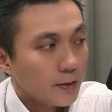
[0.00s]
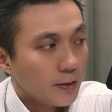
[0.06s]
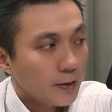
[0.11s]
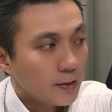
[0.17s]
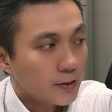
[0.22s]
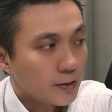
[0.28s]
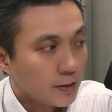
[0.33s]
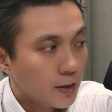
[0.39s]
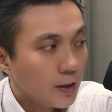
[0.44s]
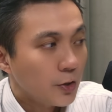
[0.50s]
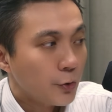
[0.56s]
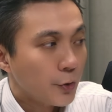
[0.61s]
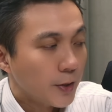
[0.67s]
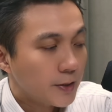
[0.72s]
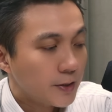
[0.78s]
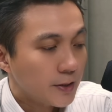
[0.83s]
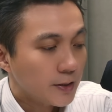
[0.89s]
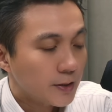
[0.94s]
十二
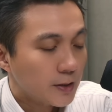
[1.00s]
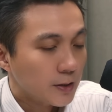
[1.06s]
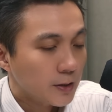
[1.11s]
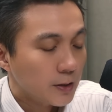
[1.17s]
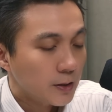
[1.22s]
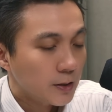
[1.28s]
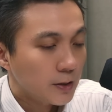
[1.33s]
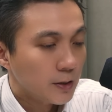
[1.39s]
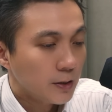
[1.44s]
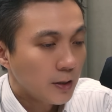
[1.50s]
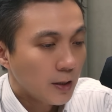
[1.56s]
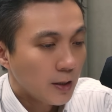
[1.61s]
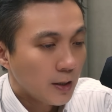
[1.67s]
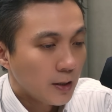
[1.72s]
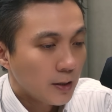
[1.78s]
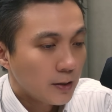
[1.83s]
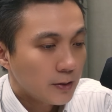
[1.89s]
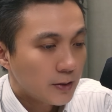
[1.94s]
月，其实。
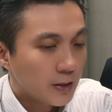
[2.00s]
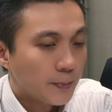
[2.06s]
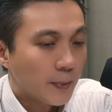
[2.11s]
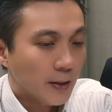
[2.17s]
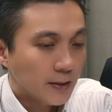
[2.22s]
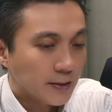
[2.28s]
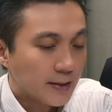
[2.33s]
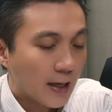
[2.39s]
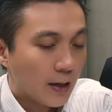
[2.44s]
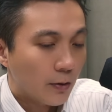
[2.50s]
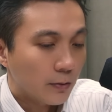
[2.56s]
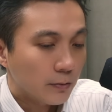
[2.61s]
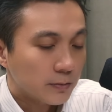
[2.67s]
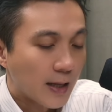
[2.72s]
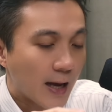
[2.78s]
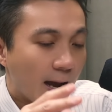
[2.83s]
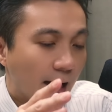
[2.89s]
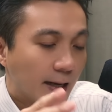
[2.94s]
基本
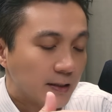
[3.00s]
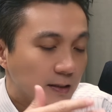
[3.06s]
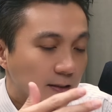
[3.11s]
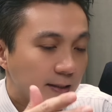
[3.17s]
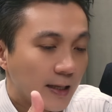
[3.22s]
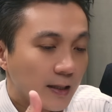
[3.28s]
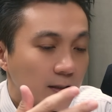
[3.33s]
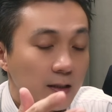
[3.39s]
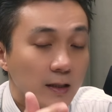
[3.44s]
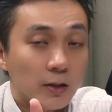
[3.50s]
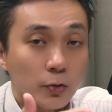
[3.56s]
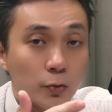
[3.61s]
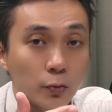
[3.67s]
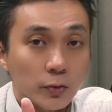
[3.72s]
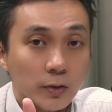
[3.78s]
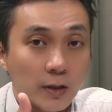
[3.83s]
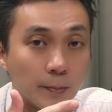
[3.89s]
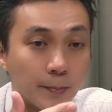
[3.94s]
上它还是在个
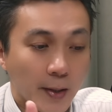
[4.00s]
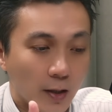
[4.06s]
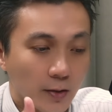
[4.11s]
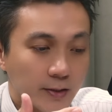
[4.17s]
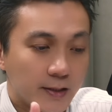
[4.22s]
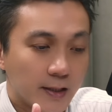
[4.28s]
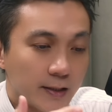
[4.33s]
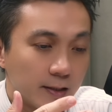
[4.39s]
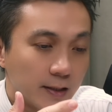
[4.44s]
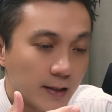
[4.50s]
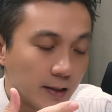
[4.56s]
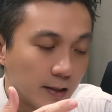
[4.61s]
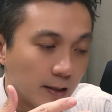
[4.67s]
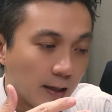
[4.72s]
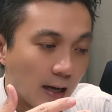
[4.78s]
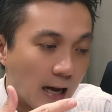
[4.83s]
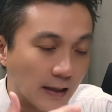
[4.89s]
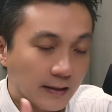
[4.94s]
股的表现
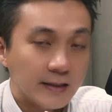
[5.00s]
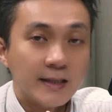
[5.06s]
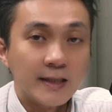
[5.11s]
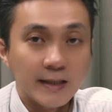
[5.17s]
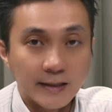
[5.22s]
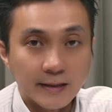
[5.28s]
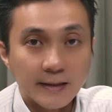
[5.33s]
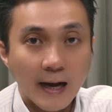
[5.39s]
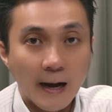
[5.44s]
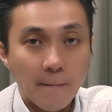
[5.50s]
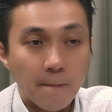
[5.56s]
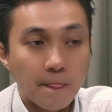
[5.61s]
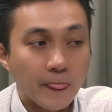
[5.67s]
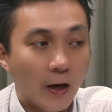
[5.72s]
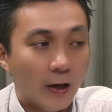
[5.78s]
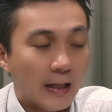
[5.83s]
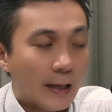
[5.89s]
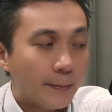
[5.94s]
的行情呐，
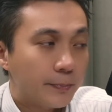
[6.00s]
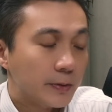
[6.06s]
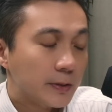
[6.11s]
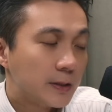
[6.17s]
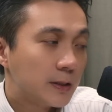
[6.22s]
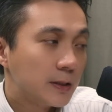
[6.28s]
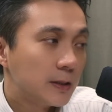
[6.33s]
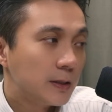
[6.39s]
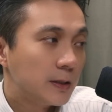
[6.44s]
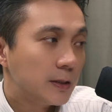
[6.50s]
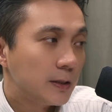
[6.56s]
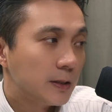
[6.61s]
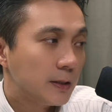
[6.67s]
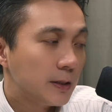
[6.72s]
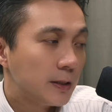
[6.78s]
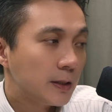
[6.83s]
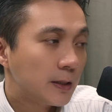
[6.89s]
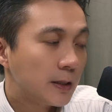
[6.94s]
啊，它不是
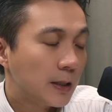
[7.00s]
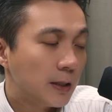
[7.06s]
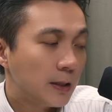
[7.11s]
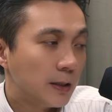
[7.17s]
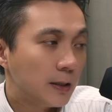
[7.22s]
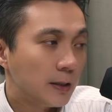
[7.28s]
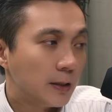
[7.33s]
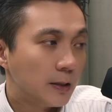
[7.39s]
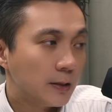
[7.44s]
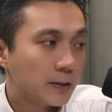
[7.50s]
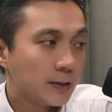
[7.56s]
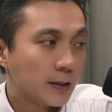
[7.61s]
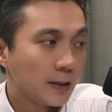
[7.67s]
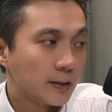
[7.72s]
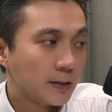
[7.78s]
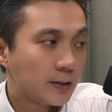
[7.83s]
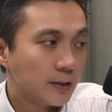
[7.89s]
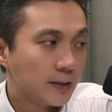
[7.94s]
一个
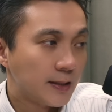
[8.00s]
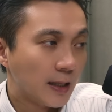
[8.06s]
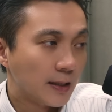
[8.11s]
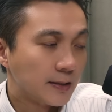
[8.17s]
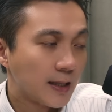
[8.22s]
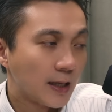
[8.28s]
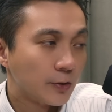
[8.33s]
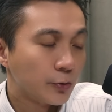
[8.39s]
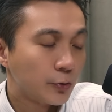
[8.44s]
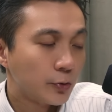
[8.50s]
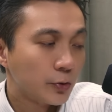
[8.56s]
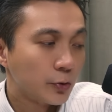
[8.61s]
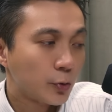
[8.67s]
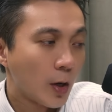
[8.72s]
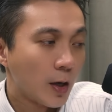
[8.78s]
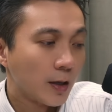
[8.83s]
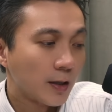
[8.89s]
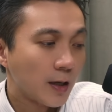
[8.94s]
整个市场上去
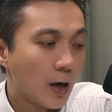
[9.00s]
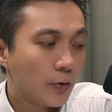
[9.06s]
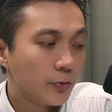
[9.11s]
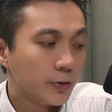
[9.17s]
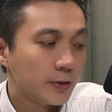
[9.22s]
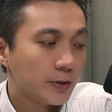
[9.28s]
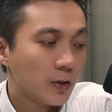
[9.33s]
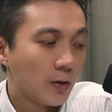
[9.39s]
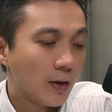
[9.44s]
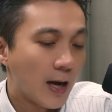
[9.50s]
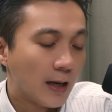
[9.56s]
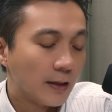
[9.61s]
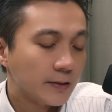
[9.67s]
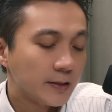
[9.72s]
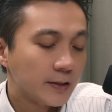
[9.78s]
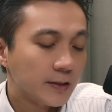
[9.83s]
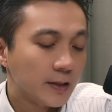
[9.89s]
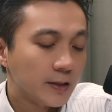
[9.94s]
创高的这种
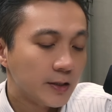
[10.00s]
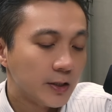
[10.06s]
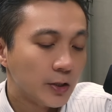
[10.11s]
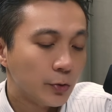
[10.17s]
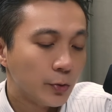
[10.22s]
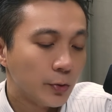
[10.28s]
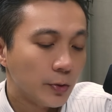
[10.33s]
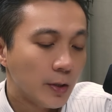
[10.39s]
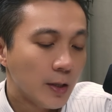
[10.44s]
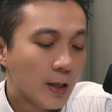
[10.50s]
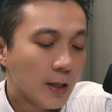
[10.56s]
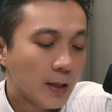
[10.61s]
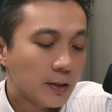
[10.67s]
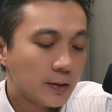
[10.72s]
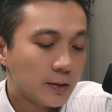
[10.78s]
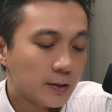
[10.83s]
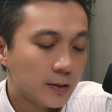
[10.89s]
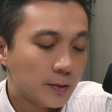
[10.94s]
行情的几率
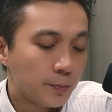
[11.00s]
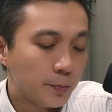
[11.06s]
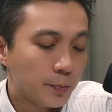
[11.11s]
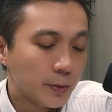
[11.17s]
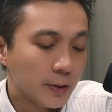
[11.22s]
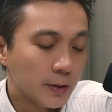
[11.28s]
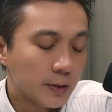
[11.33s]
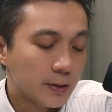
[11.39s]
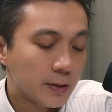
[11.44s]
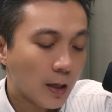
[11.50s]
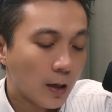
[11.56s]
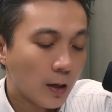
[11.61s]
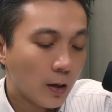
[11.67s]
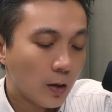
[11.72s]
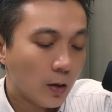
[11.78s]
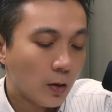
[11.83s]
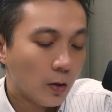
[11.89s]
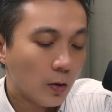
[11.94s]
是比
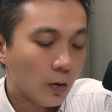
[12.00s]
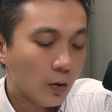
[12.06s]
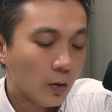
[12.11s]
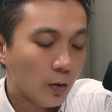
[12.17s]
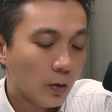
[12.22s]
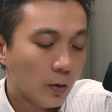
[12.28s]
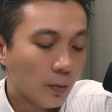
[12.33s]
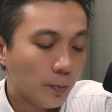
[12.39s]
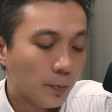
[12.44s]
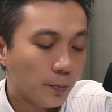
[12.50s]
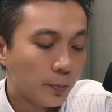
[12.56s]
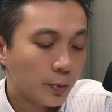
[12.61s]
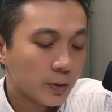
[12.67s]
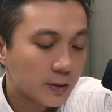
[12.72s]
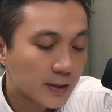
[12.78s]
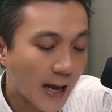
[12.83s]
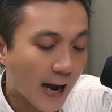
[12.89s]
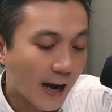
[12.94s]
较
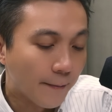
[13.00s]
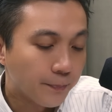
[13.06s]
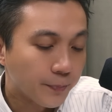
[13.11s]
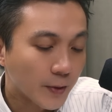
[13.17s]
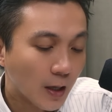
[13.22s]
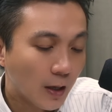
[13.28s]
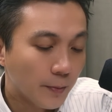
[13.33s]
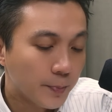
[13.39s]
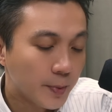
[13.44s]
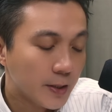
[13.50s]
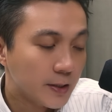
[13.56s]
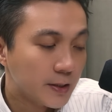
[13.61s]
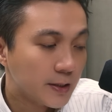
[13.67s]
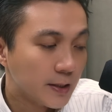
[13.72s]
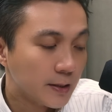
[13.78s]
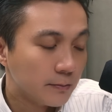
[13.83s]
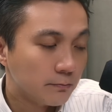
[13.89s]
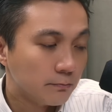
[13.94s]
不大啊，毕
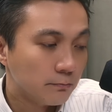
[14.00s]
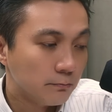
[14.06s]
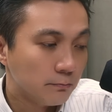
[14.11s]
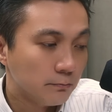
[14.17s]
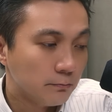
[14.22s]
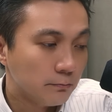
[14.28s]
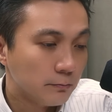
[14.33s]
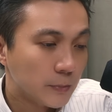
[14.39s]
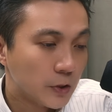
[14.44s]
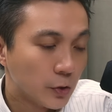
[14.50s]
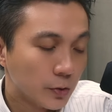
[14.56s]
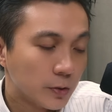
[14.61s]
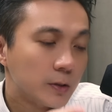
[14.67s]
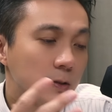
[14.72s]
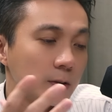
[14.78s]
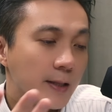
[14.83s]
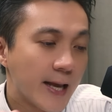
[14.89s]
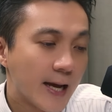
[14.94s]
竟就
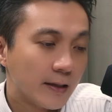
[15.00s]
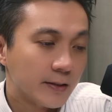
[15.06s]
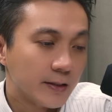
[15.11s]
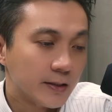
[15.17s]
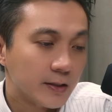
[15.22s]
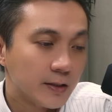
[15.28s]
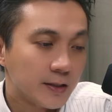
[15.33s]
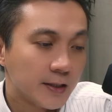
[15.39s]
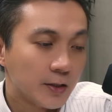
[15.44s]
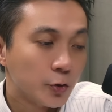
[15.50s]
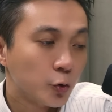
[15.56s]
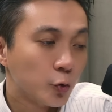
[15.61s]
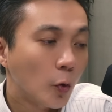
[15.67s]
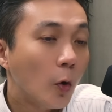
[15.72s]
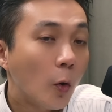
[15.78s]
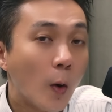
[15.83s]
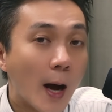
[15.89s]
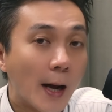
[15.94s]
是量已经先
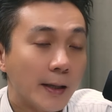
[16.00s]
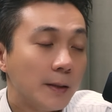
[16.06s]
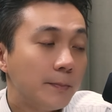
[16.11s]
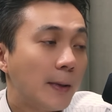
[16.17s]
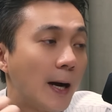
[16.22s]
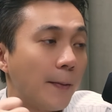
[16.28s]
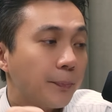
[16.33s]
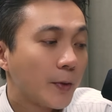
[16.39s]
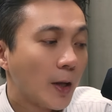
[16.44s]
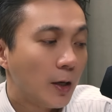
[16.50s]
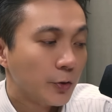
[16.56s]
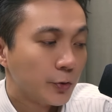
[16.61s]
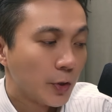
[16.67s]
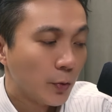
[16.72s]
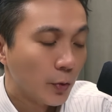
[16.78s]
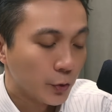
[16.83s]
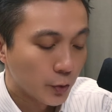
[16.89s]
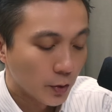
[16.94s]
说话了嘛，啊，
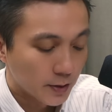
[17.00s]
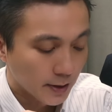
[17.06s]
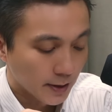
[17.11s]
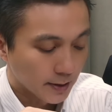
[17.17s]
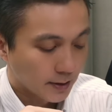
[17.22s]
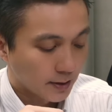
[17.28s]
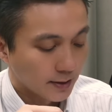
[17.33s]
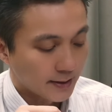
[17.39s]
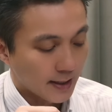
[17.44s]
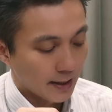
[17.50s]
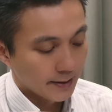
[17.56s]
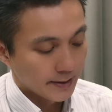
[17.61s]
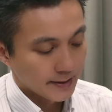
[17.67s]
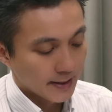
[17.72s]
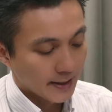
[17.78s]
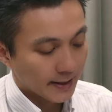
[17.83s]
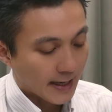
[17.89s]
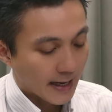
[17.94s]
所以我说整个市场
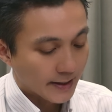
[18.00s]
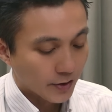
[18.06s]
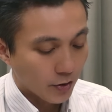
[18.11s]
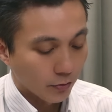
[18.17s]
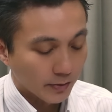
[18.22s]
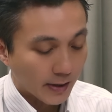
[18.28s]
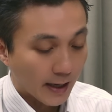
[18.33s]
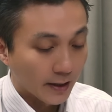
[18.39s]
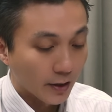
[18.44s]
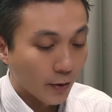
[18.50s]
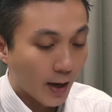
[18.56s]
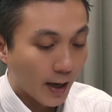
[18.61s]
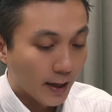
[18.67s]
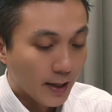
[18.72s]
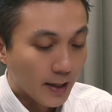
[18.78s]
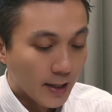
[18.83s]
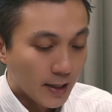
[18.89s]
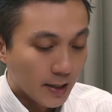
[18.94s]
你先看懂它的
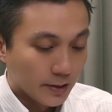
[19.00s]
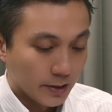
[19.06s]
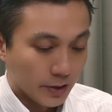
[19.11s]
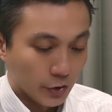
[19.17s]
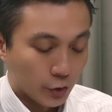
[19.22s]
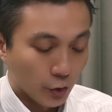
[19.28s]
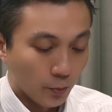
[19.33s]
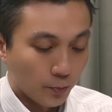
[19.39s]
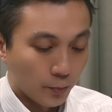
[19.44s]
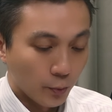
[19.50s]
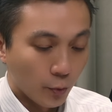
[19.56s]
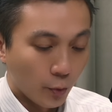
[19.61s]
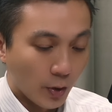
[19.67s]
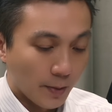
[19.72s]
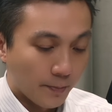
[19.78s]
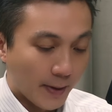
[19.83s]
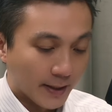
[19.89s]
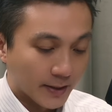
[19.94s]
话，你就不
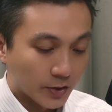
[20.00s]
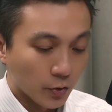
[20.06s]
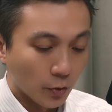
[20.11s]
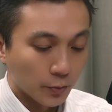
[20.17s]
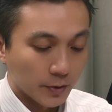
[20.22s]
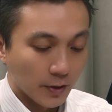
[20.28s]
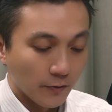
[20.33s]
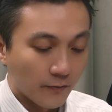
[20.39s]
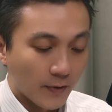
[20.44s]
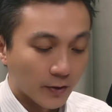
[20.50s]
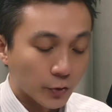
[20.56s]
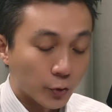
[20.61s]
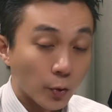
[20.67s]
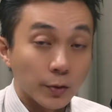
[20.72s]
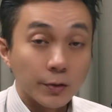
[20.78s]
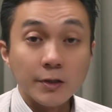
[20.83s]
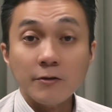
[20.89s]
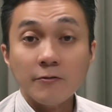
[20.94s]
会把重点放
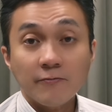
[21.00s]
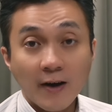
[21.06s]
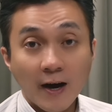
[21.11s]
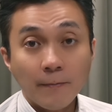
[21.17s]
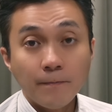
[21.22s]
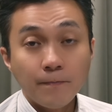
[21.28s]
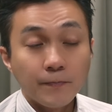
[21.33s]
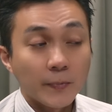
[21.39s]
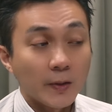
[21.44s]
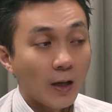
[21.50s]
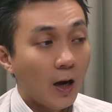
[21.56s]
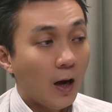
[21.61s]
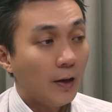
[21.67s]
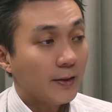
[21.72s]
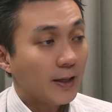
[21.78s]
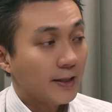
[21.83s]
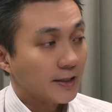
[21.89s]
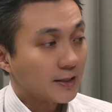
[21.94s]
错地方
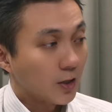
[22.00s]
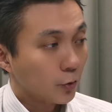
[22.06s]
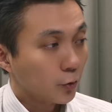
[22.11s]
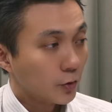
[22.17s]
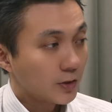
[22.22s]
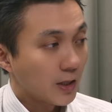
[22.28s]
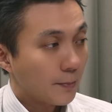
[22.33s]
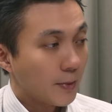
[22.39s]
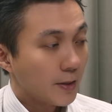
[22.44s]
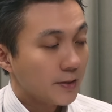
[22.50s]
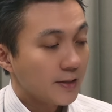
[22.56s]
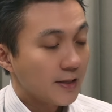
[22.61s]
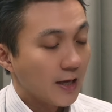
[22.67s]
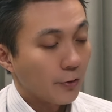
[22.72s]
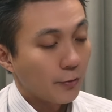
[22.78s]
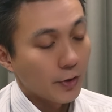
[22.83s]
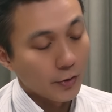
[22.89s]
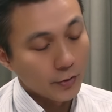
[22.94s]
啊，那你操作上面你
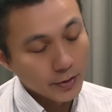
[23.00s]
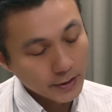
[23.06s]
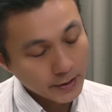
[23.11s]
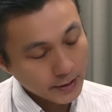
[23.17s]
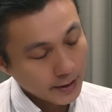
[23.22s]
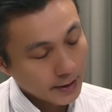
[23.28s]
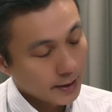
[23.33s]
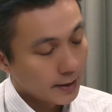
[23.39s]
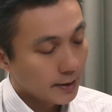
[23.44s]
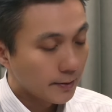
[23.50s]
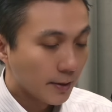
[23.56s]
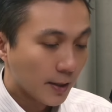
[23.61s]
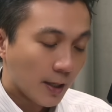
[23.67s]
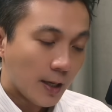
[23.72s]
也会有一些。